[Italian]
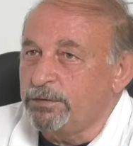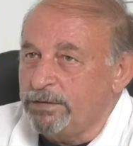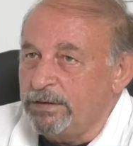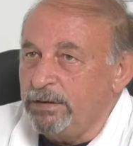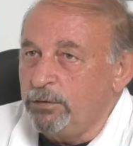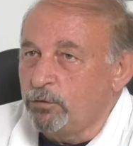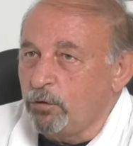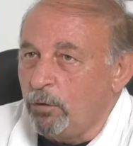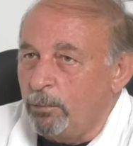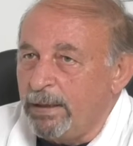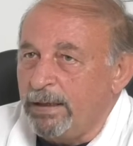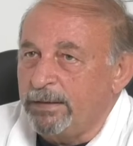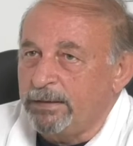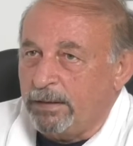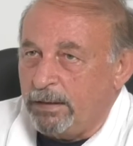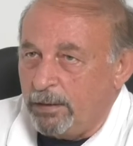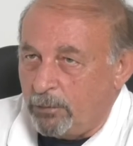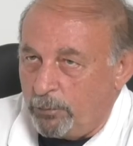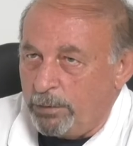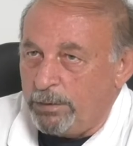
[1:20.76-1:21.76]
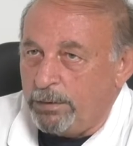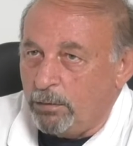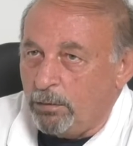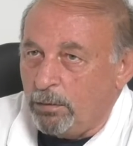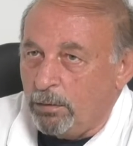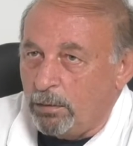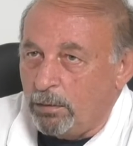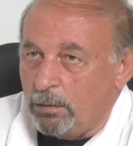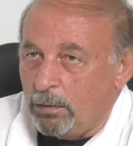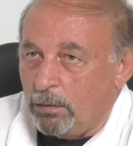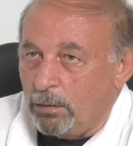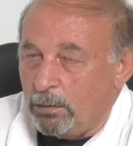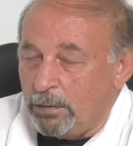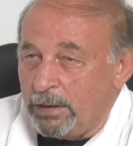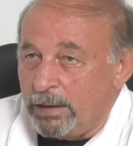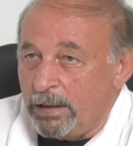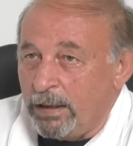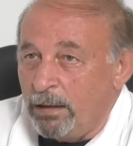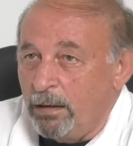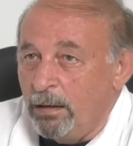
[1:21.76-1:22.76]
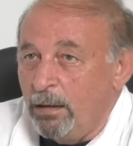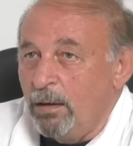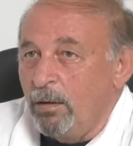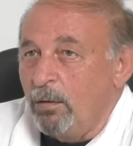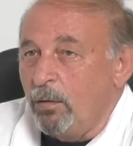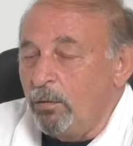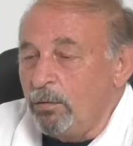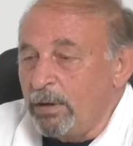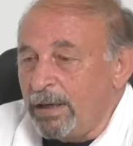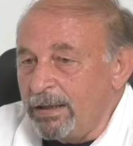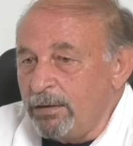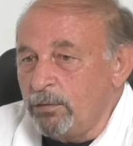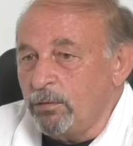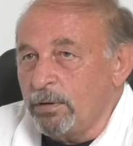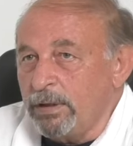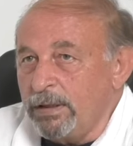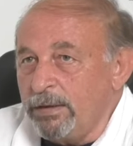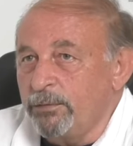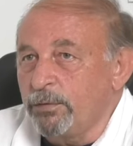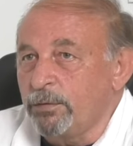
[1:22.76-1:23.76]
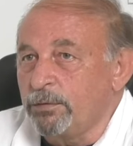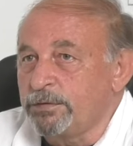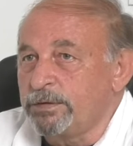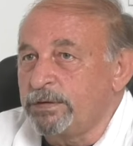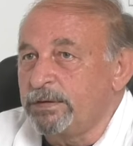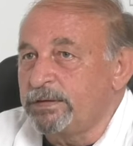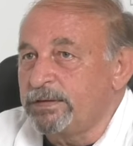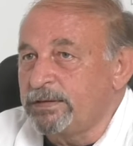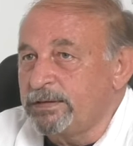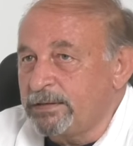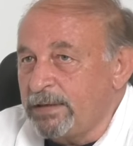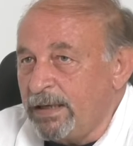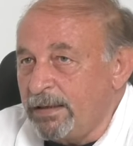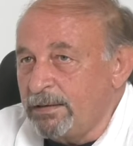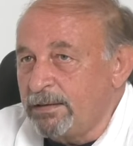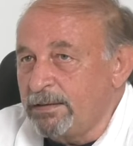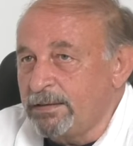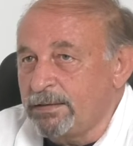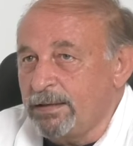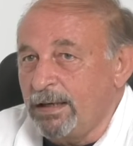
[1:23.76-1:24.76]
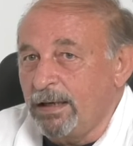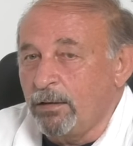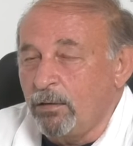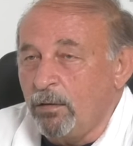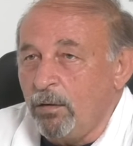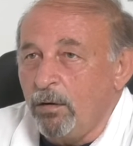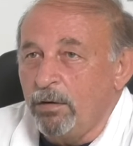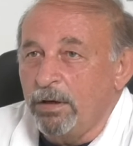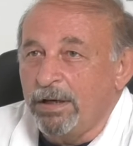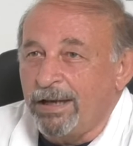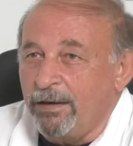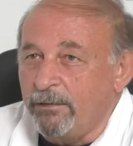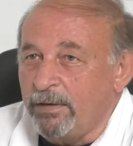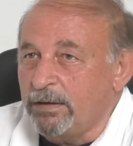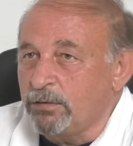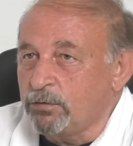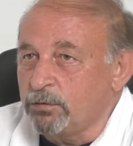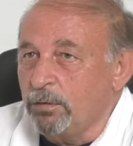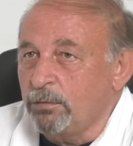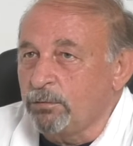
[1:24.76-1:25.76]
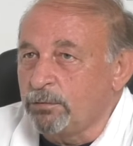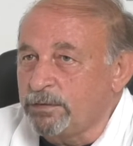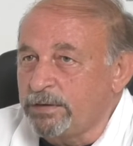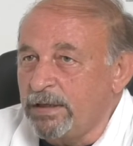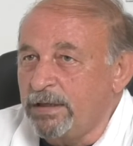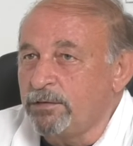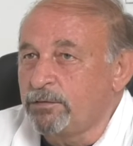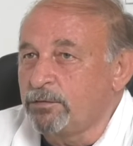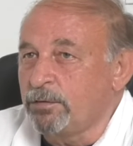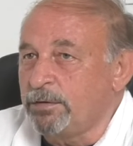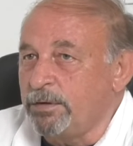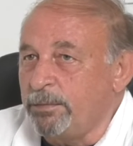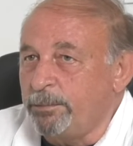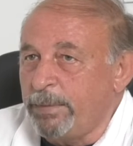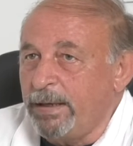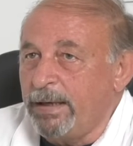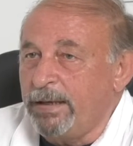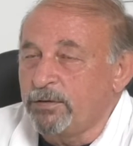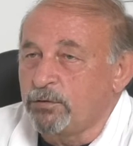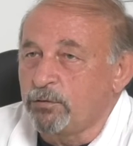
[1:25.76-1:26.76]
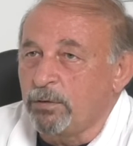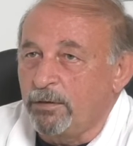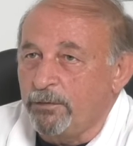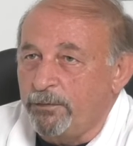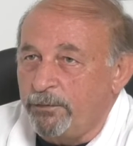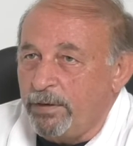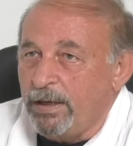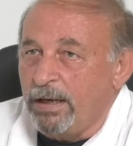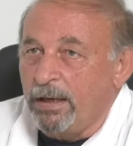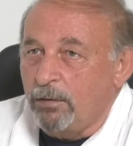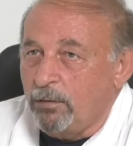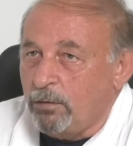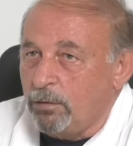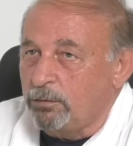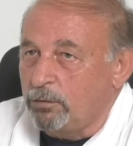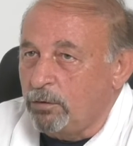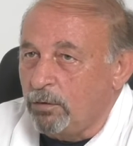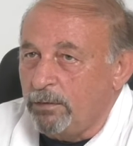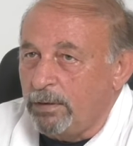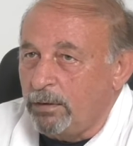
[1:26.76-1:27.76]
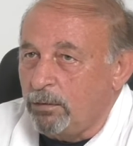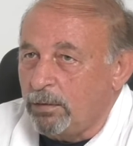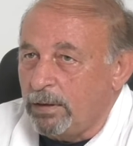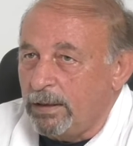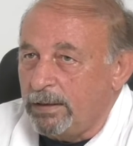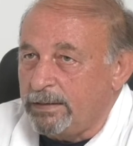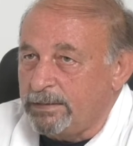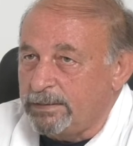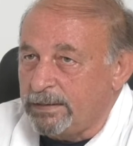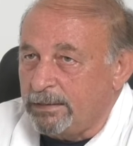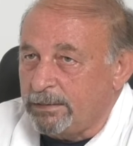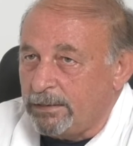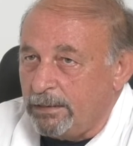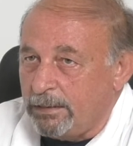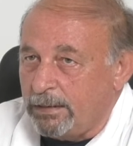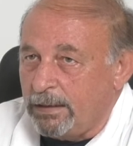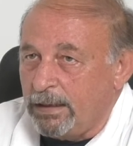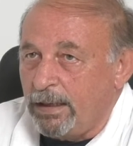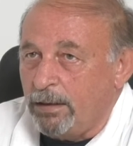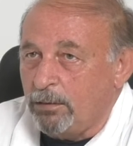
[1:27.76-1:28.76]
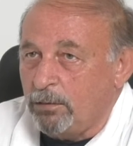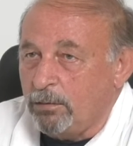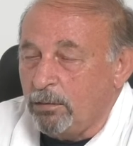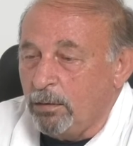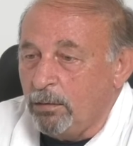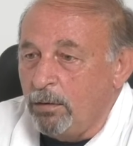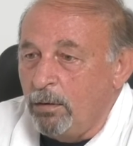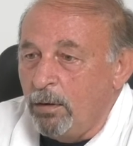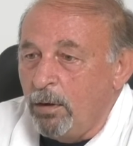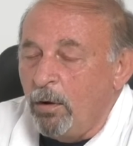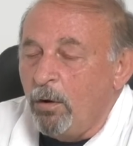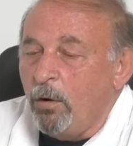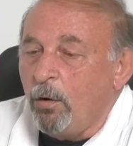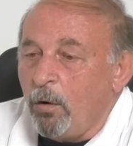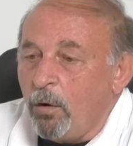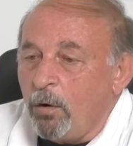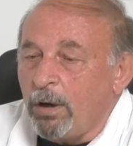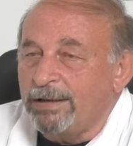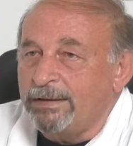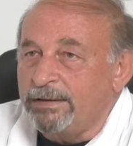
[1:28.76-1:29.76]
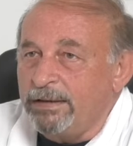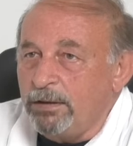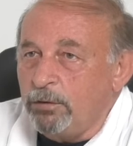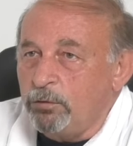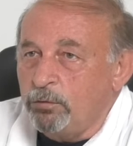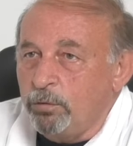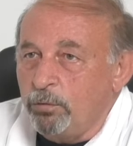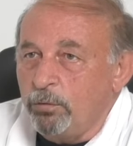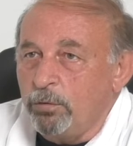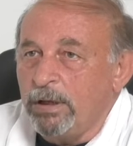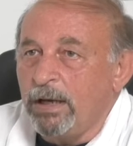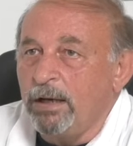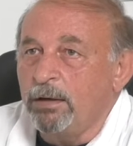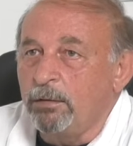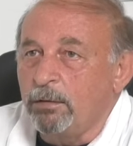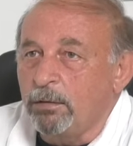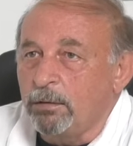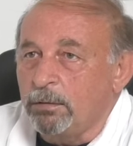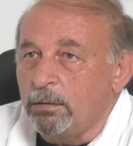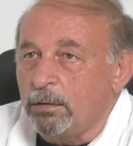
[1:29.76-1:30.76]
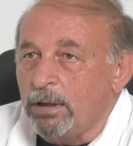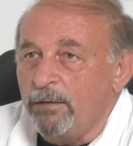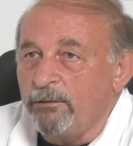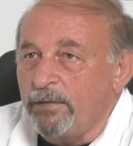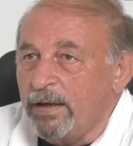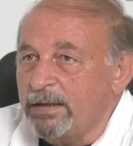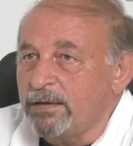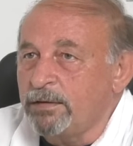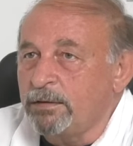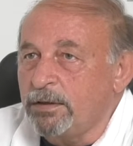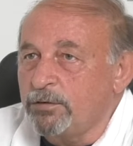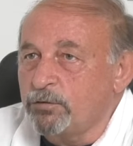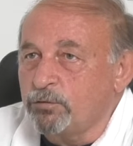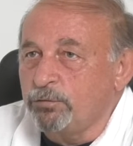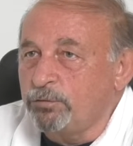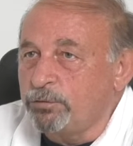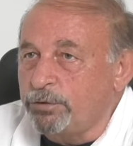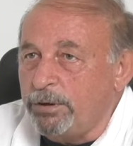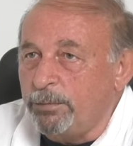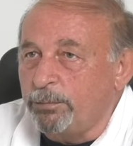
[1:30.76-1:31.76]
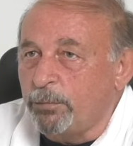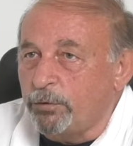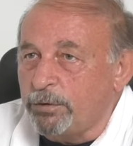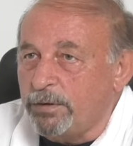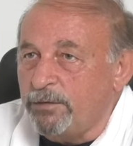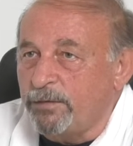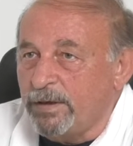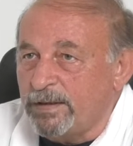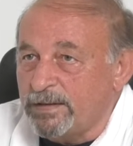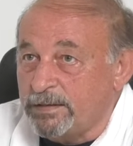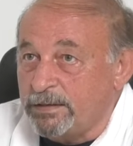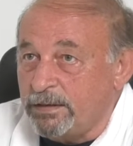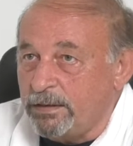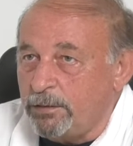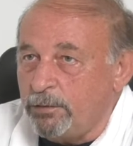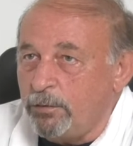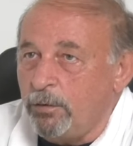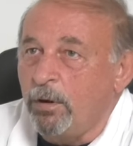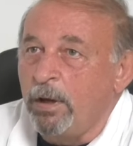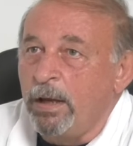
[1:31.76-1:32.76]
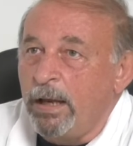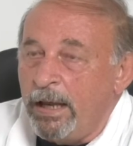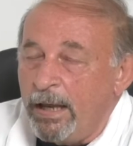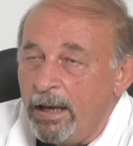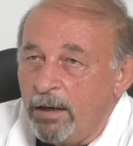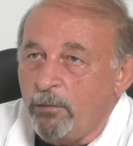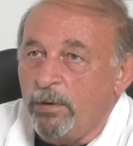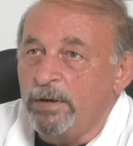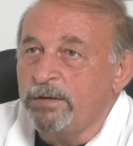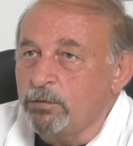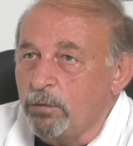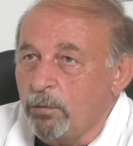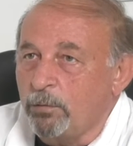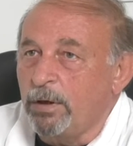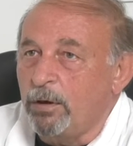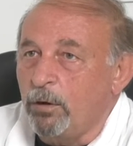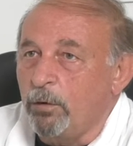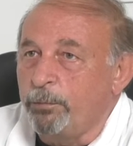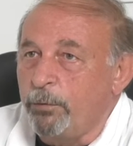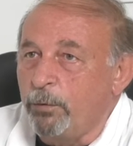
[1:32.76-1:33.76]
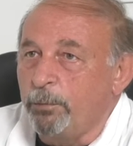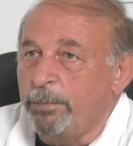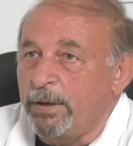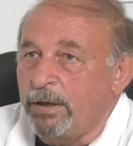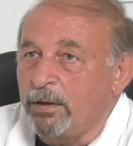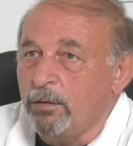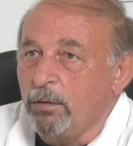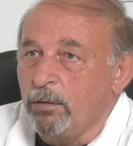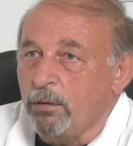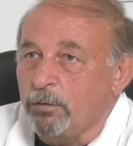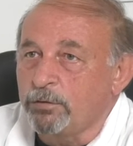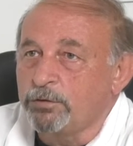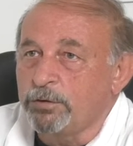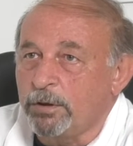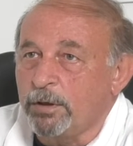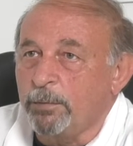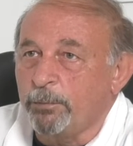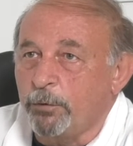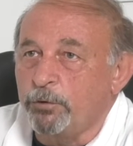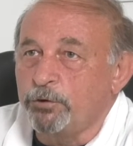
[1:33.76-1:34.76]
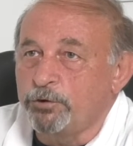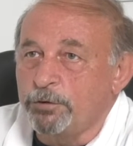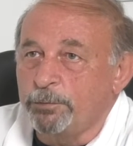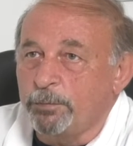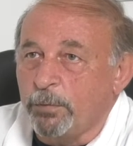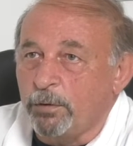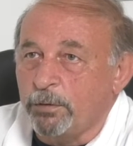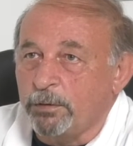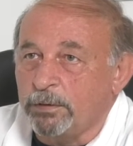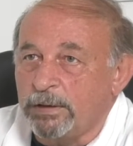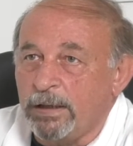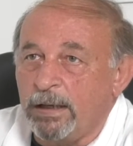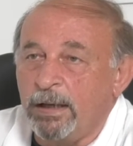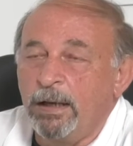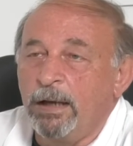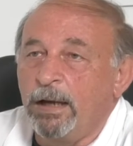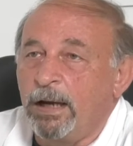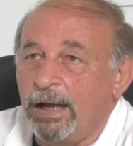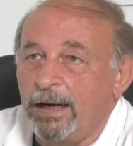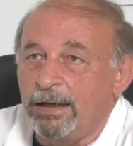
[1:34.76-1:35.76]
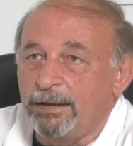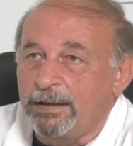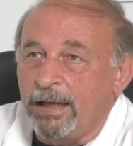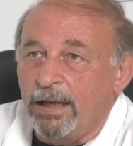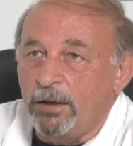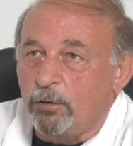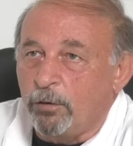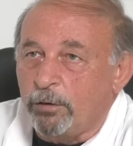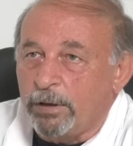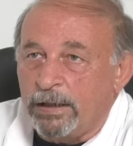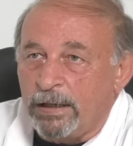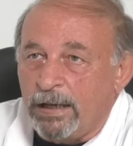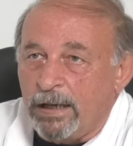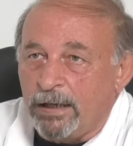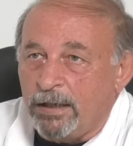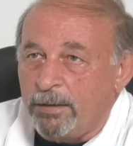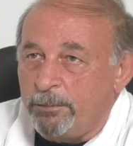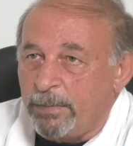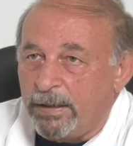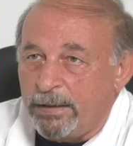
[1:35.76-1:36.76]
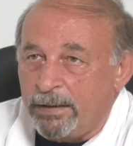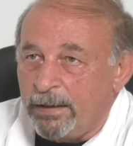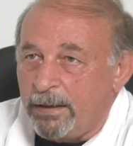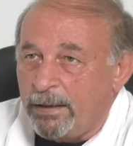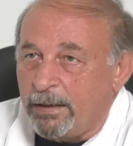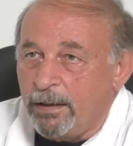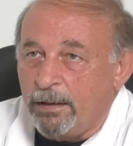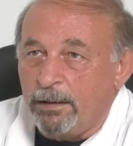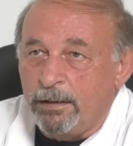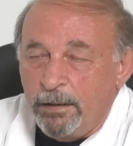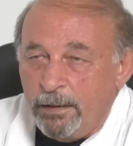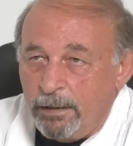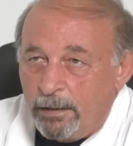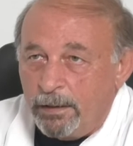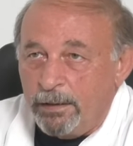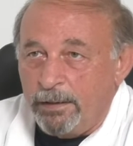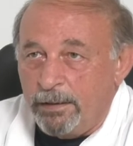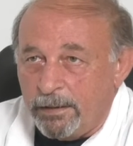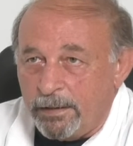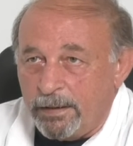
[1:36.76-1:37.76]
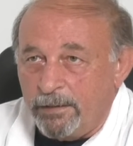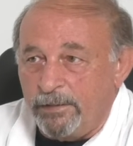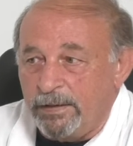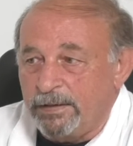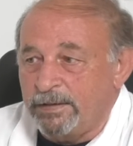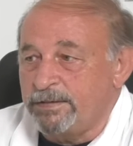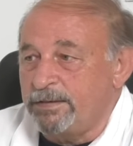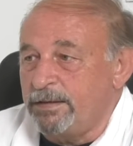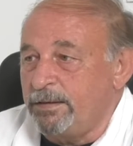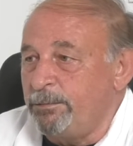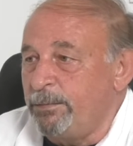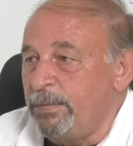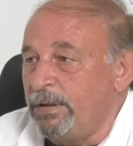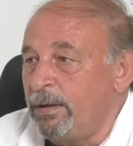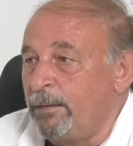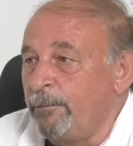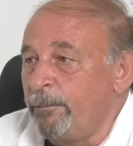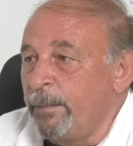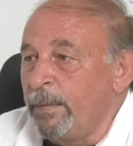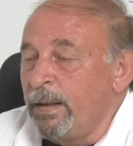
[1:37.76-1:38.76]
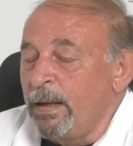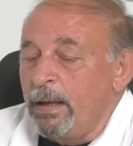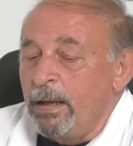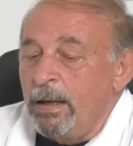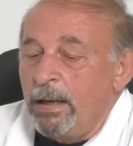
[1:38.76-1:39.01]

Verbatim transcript: sintomatica, quindi con colica, una idronefrosi senza colica, avere solo un senso di peso al fianco dove è localizzato il calcolo, o addirittura non avere nessun tipo di fastidio. E questo è quello più pericoloso che poi ci porta al danno renale in maniera irreversibile.